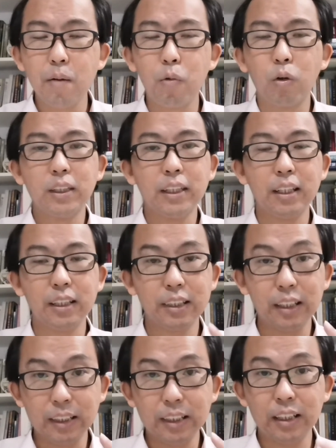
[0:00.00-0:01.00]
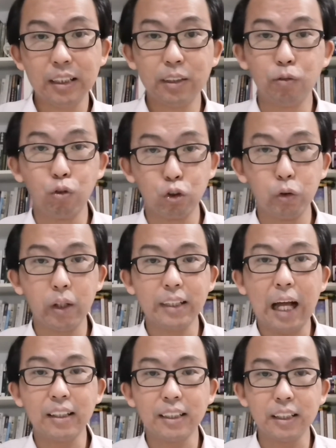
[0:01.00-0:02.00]
莫西的信心是否受到
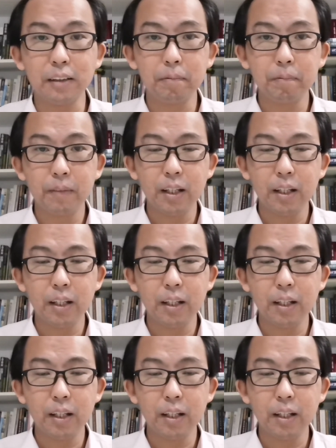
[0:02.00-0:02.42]
打击？